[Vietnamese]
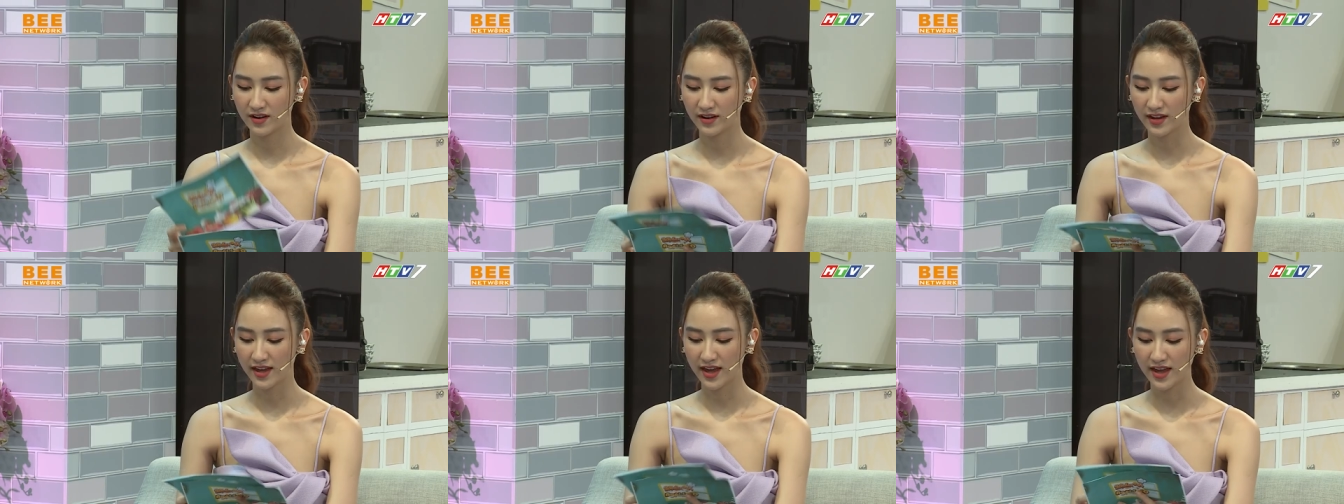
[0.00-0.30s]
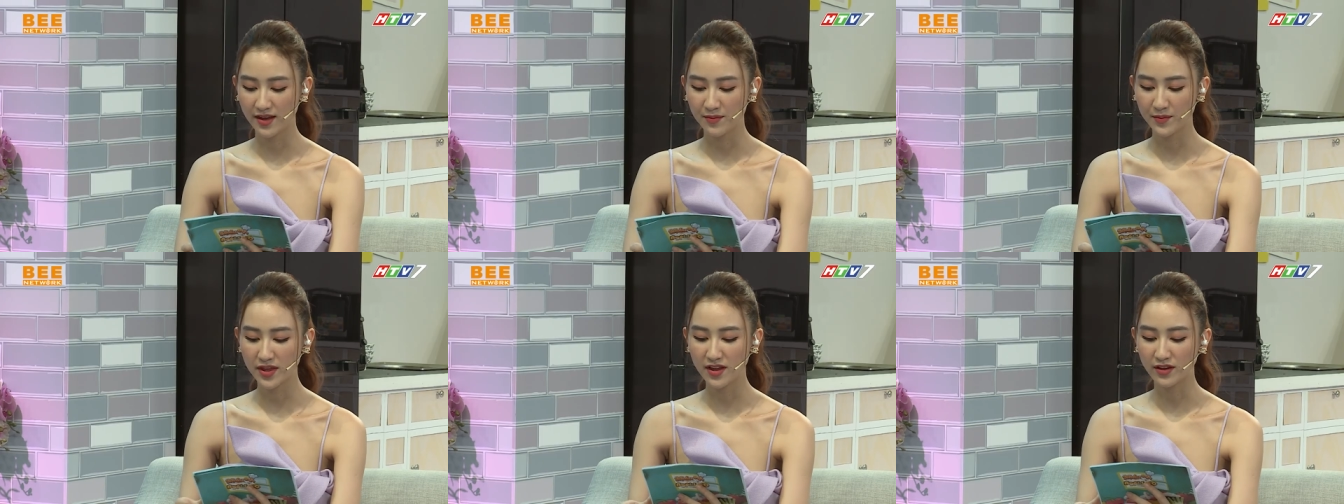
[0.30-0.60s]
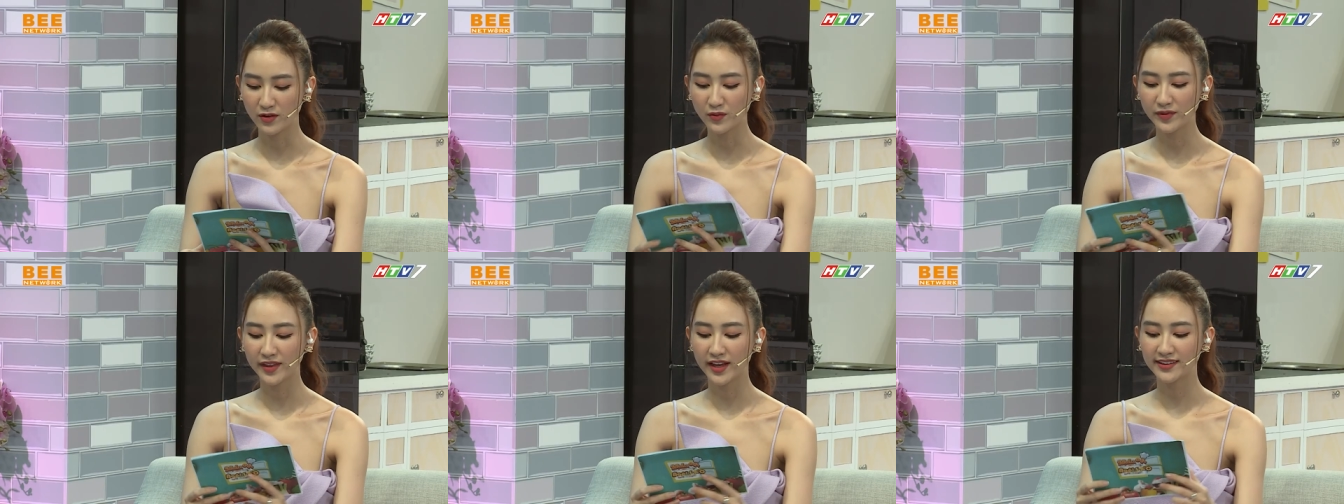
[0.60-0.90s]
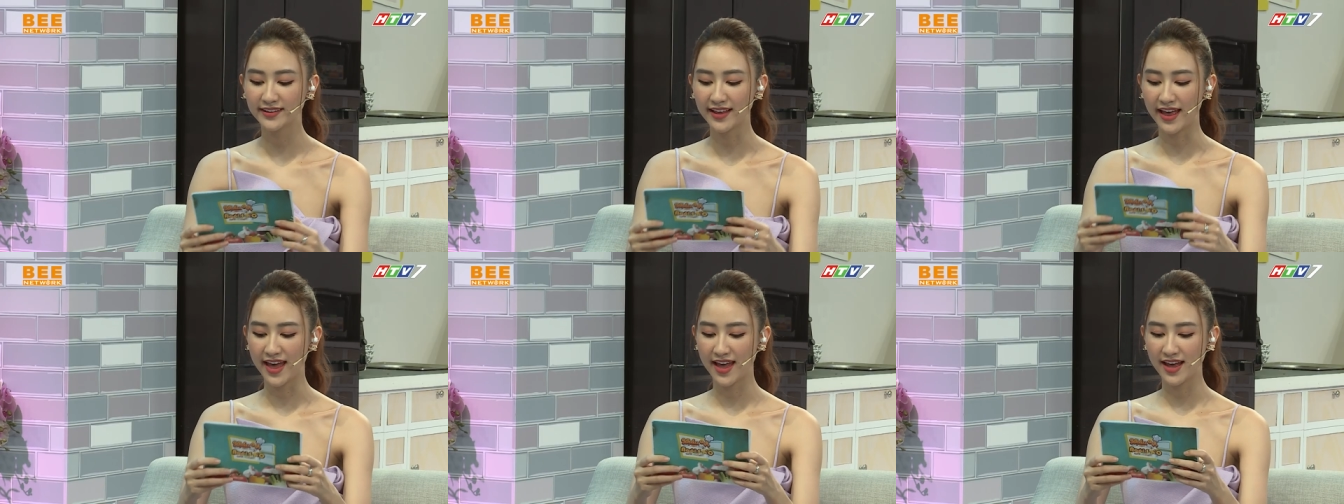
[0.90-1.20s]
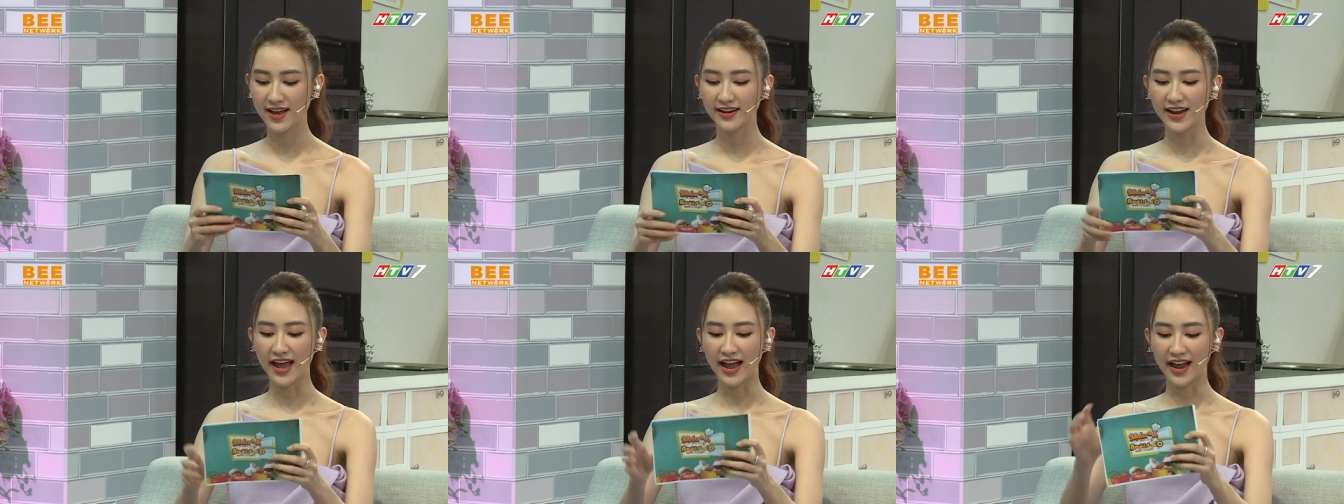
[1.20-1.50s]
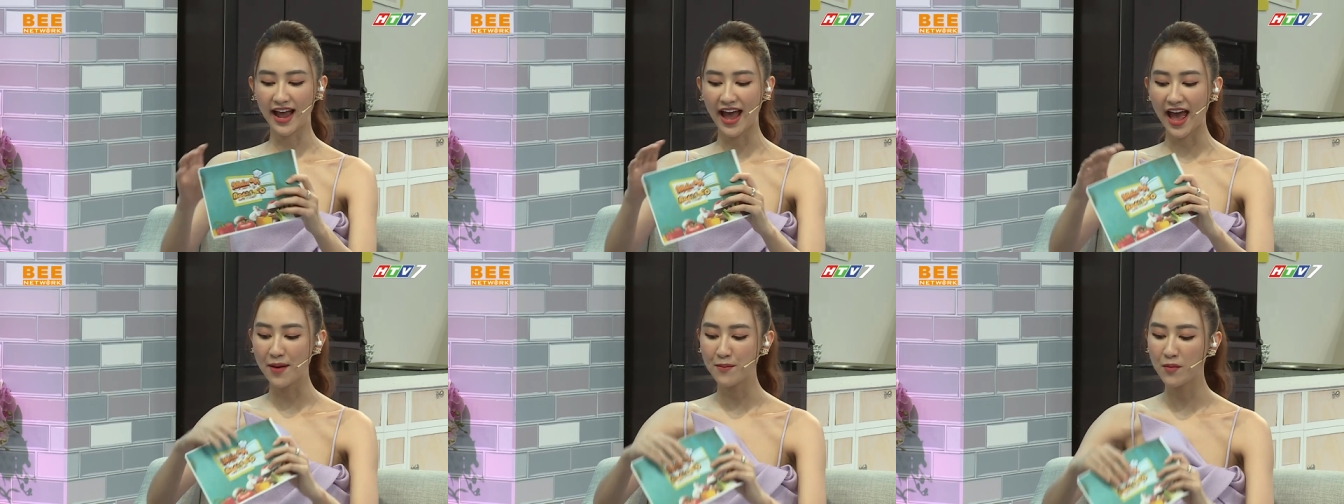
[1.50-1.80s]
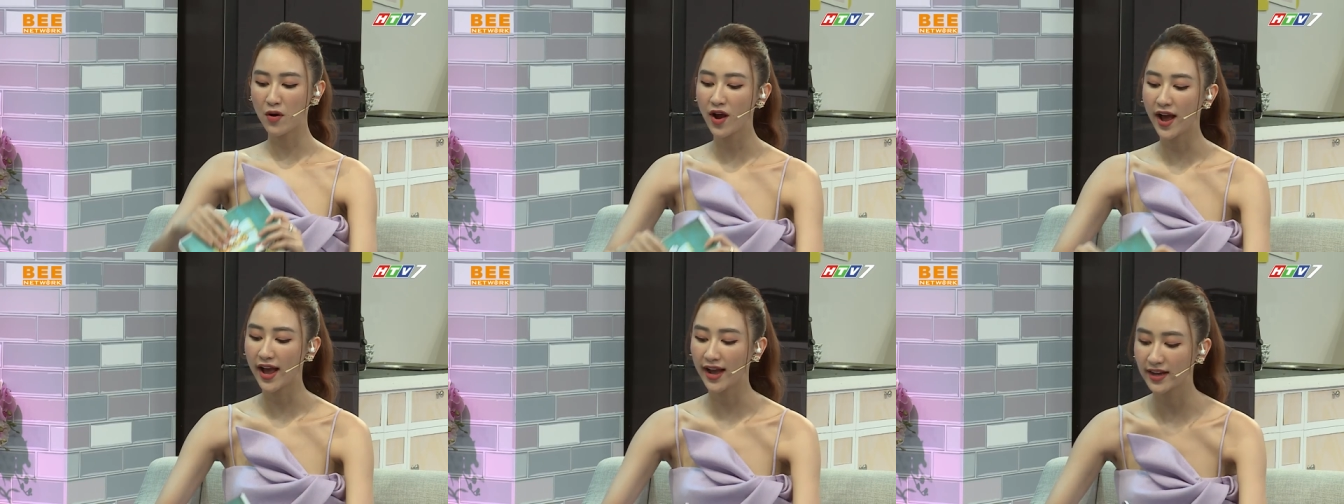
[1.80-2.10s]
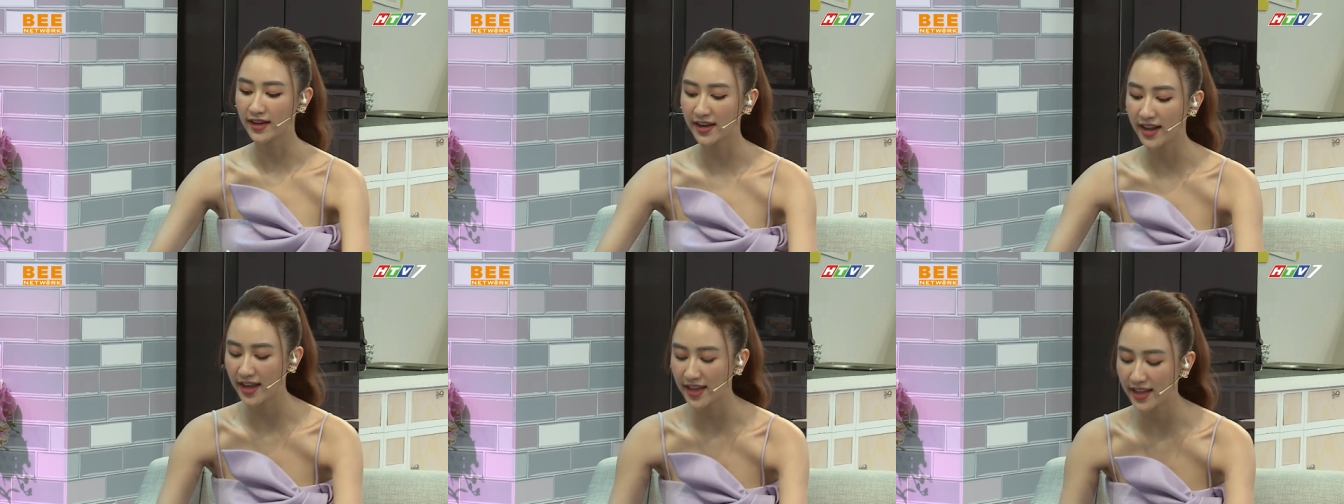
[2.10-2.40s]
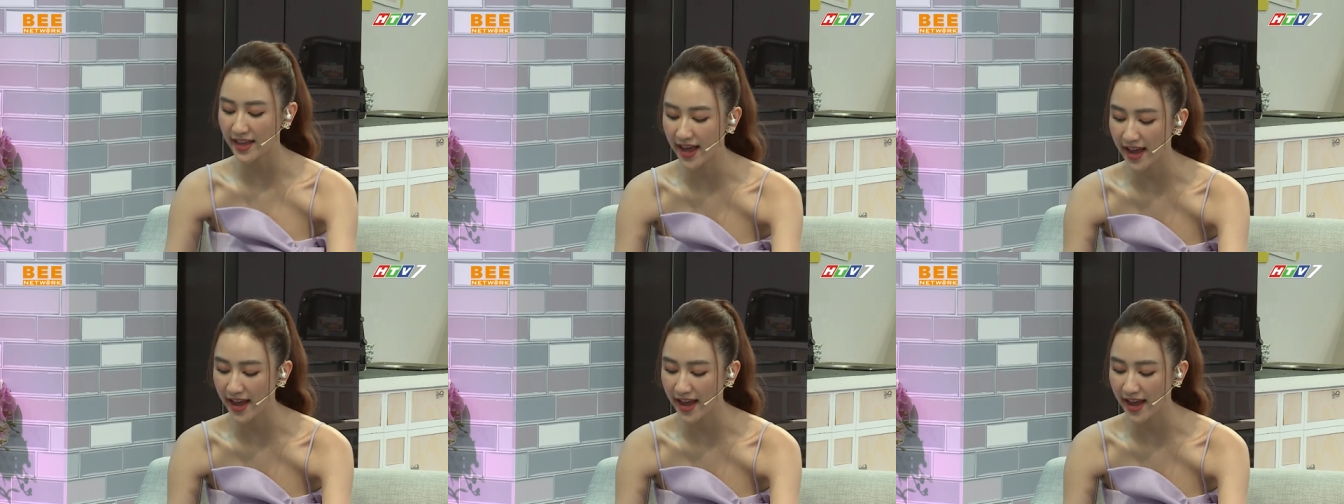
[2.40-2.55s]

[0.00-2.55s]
ok bây giờ chúng ta sẽ đặt hai món ăn ở đây